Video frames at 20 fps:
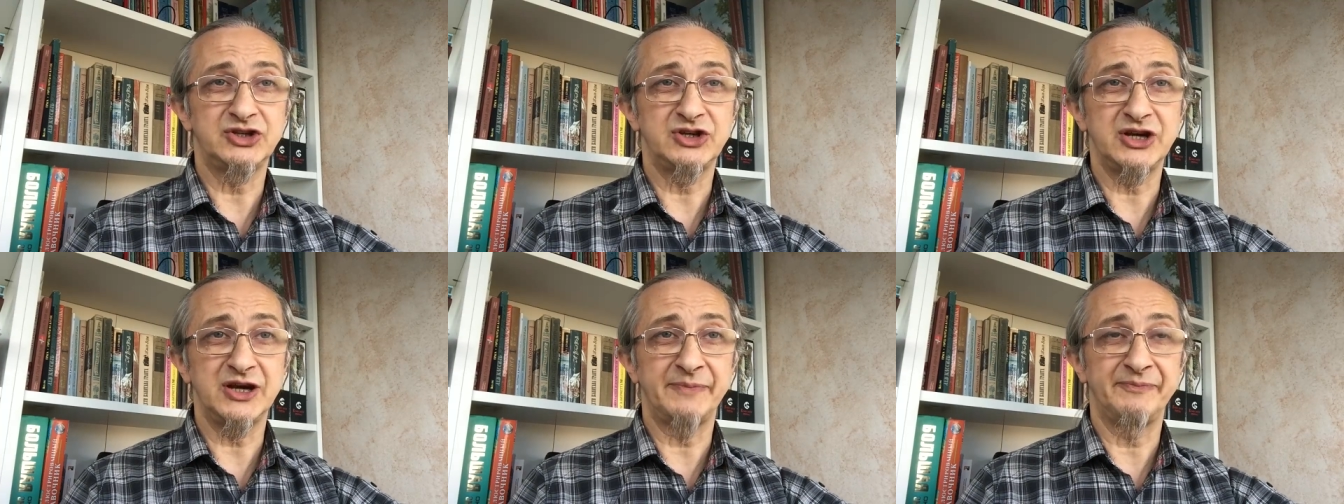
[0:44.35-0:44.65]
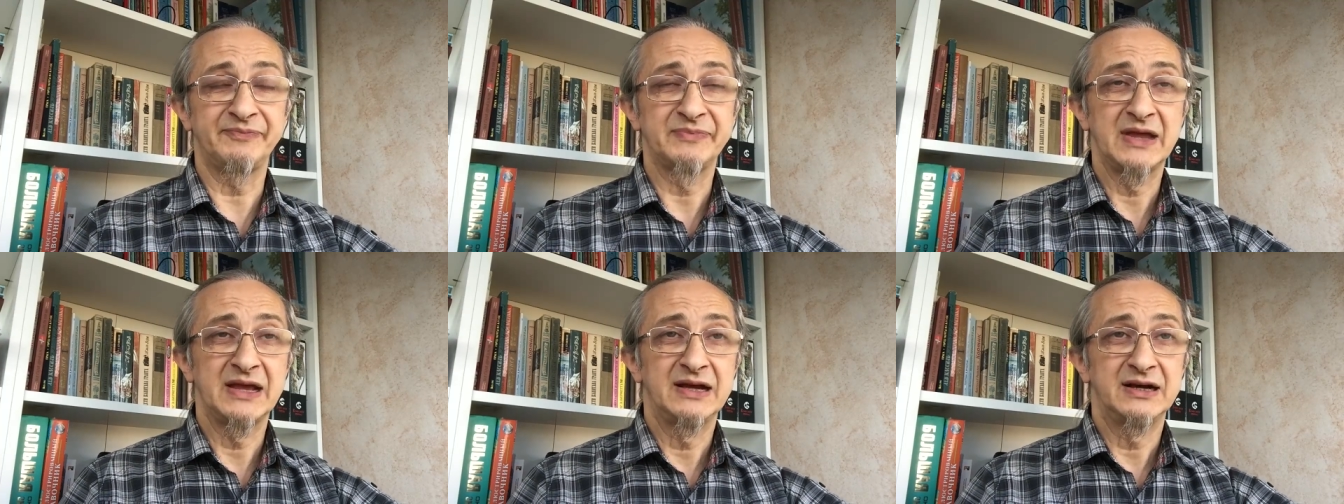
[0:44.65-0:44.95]

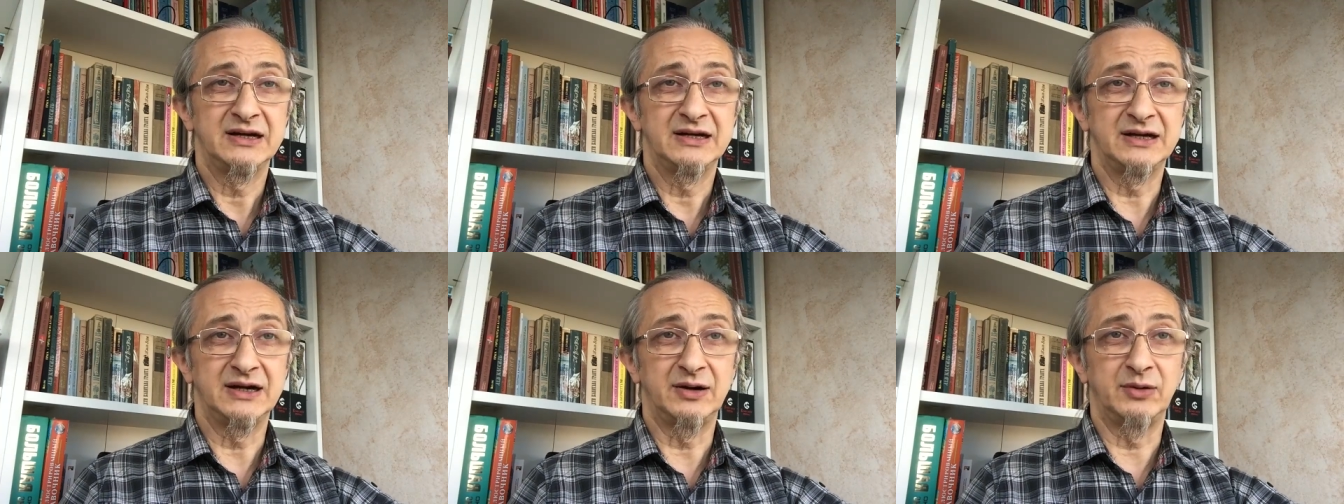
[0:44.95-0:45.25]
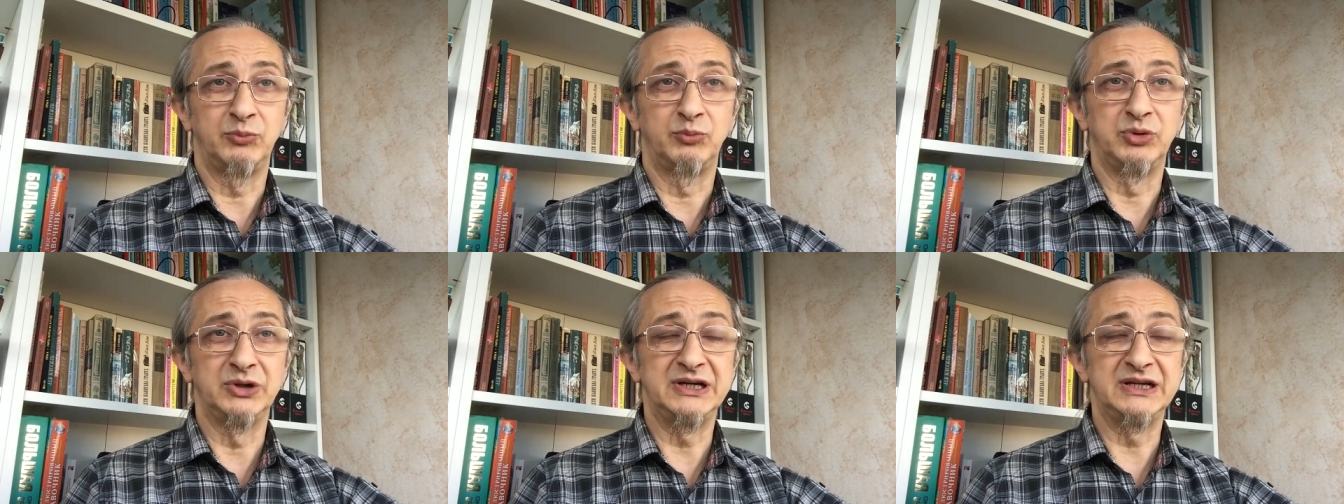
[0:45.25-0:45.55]
чем э,
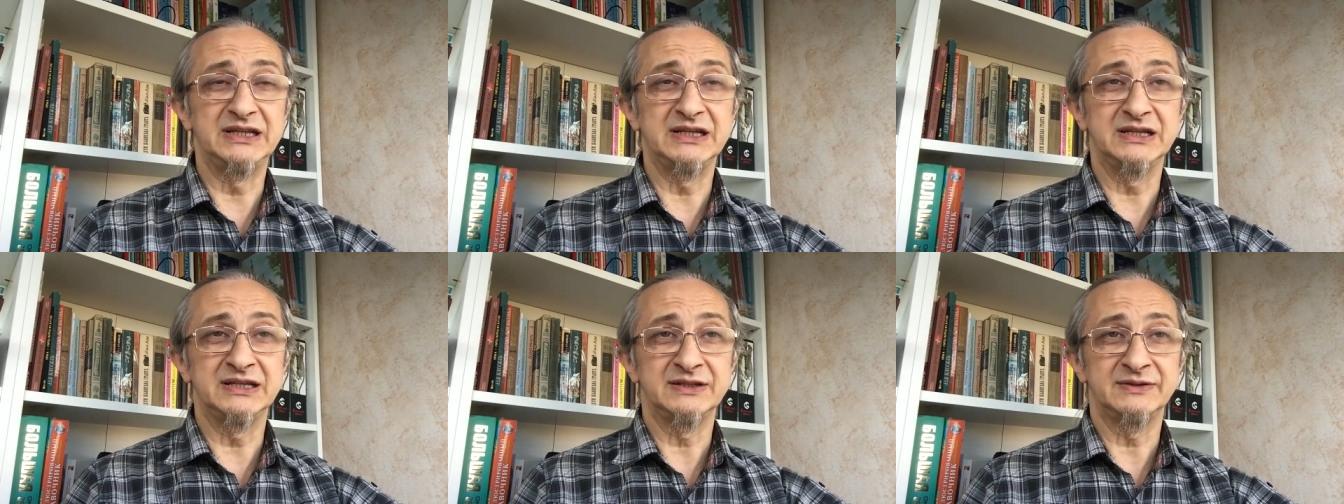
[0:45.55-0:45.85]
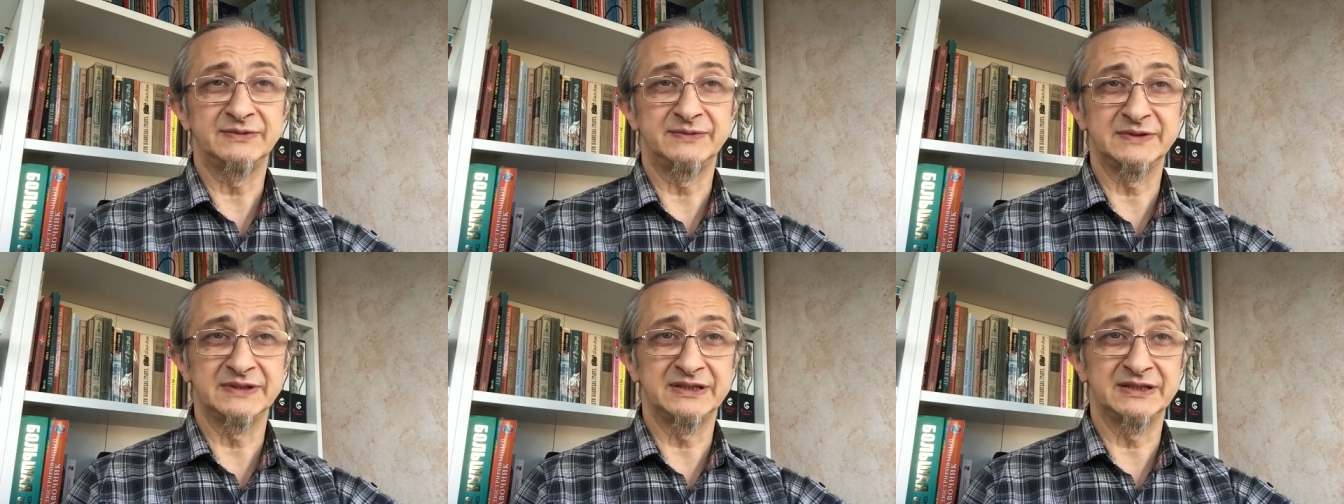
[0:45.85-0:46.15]

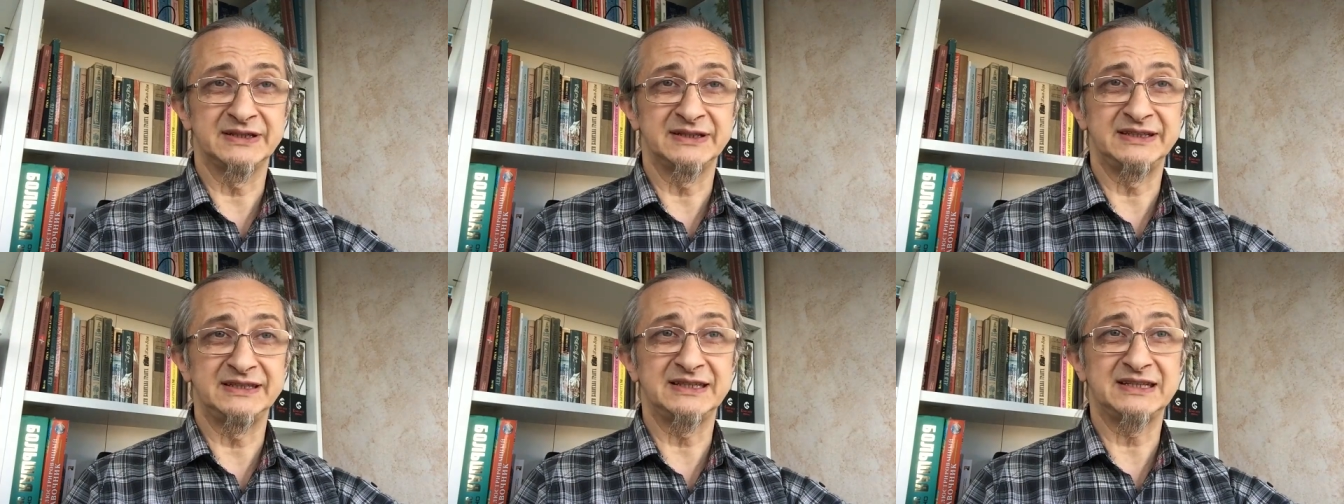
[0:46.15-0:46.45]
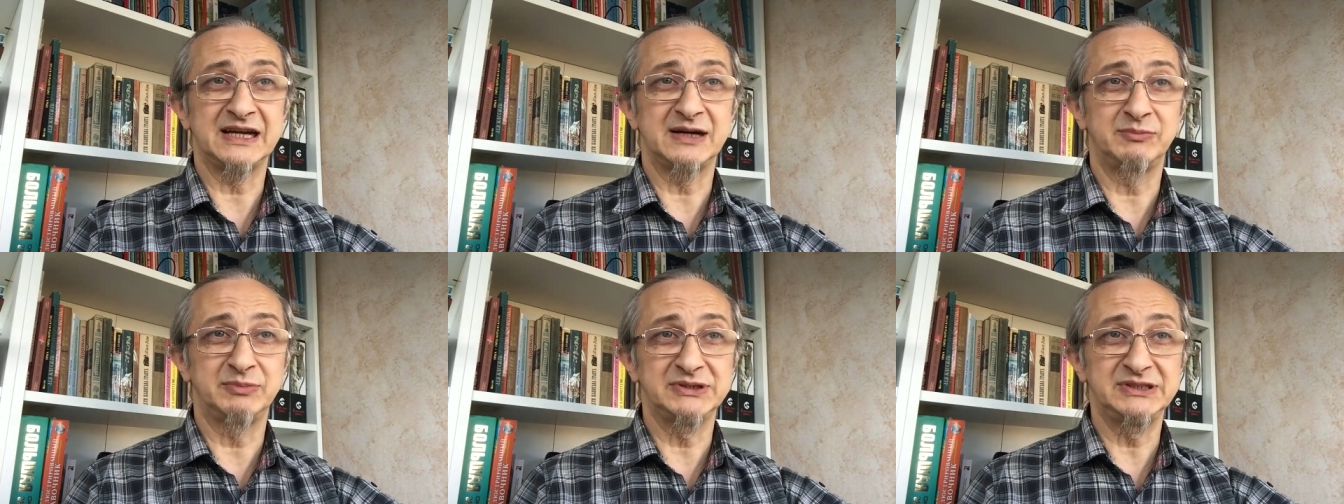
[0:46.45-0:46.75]
были в э,
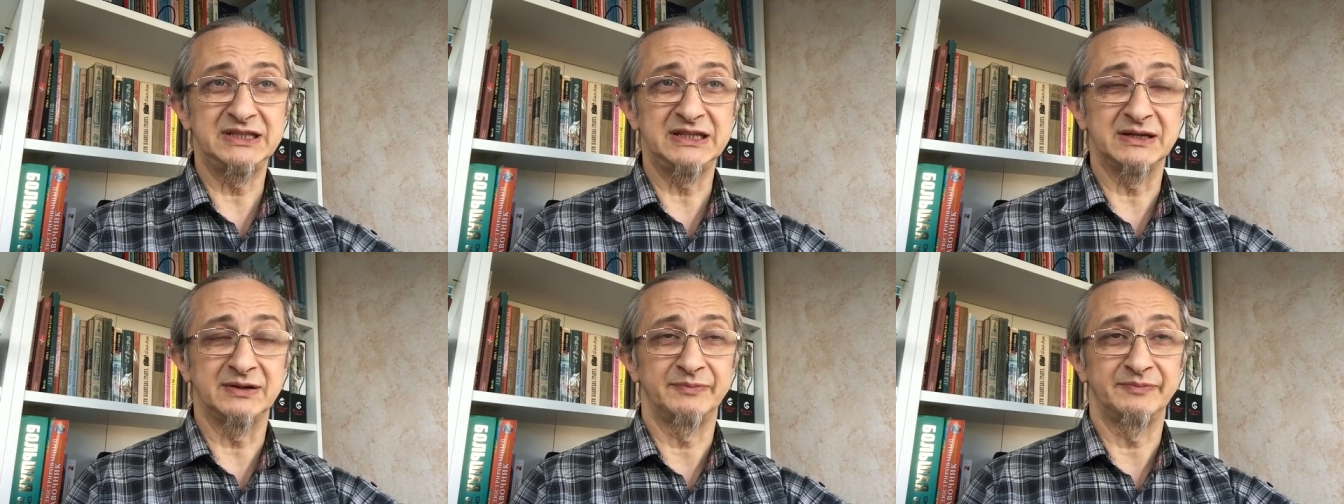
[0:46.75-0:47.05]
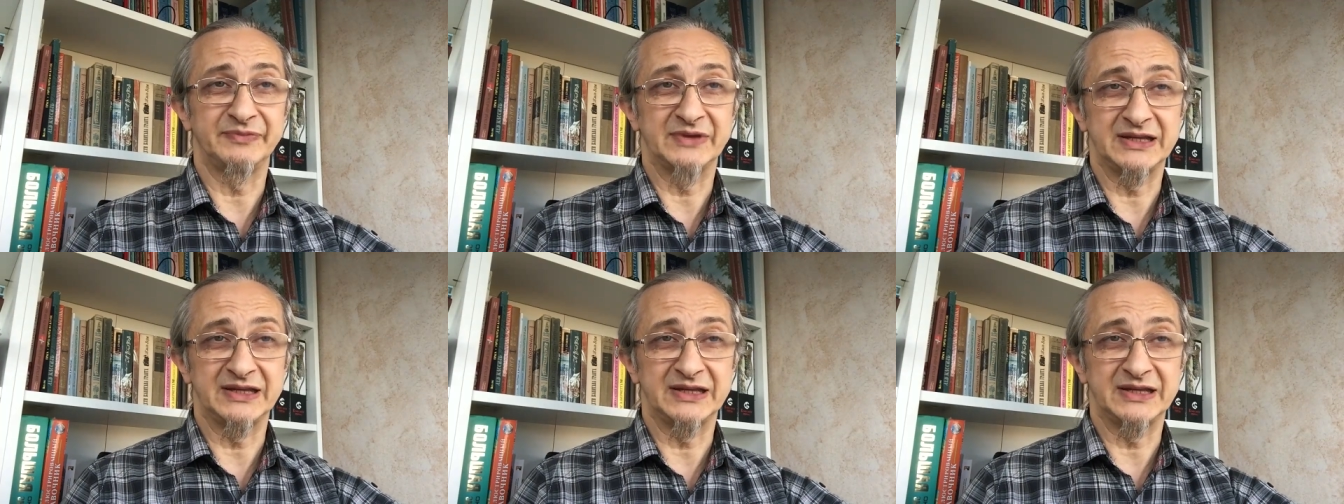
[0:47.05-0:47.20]
декабре.